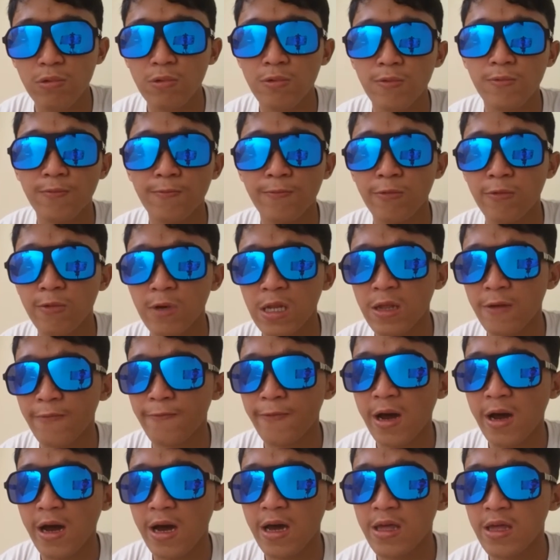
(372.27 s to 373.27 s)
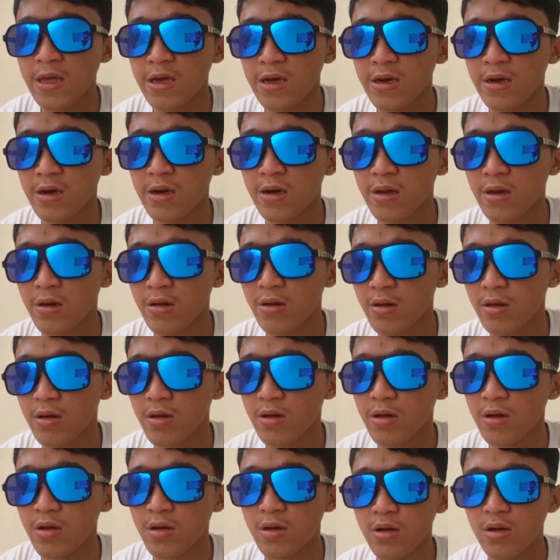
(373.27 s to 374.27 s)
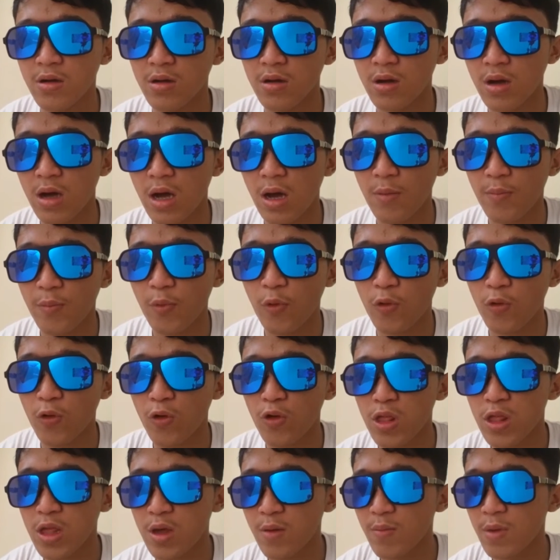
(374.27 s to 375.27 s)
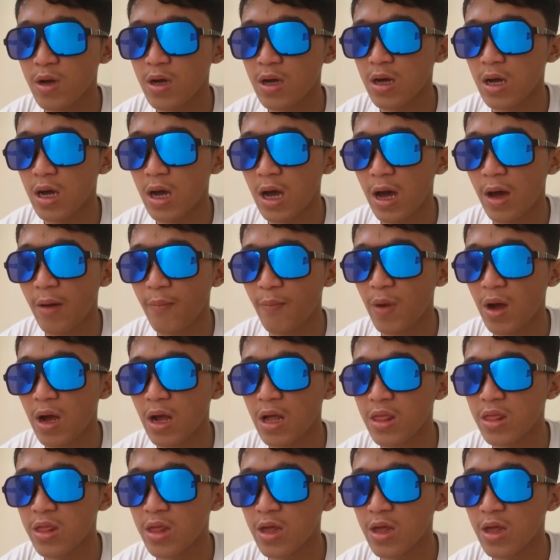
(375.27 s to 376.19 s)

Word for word: Free Fire pokoknya mah apa aja